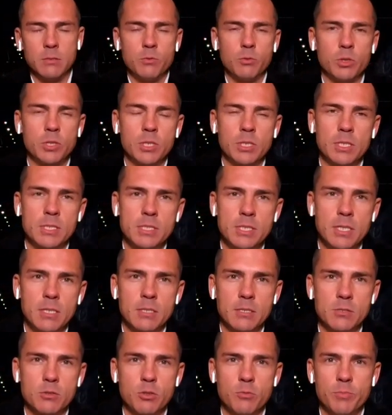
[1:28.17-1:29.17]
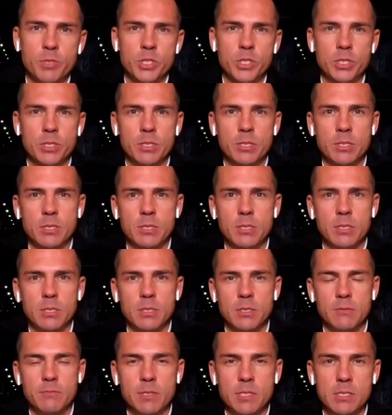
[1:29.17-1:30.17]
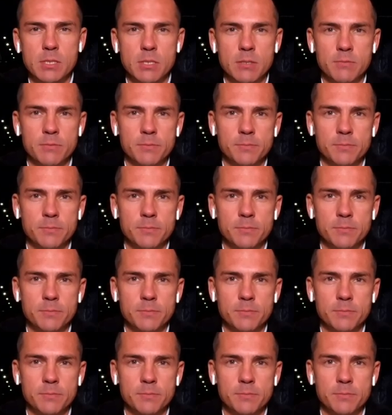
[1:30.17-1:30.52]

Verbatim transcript: от иностранных зарубежных э, инвесторов,